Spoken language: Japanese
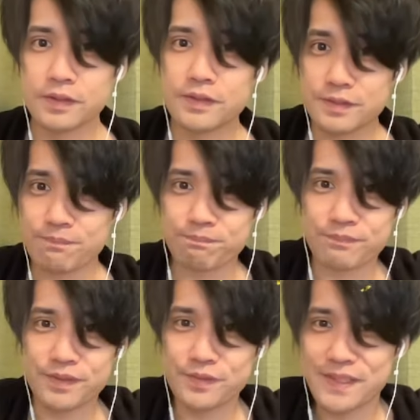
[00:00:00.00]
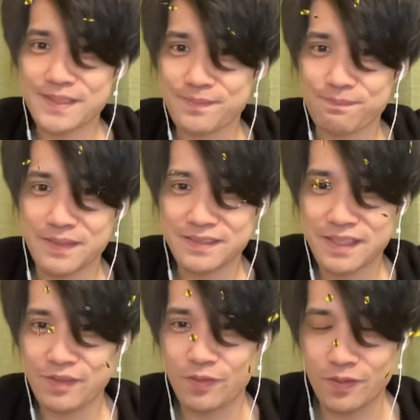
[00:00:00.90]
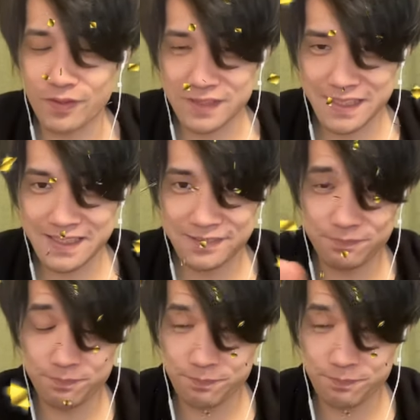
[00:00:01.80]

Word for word: こんにちは、ゆうです。バンザのお時間です。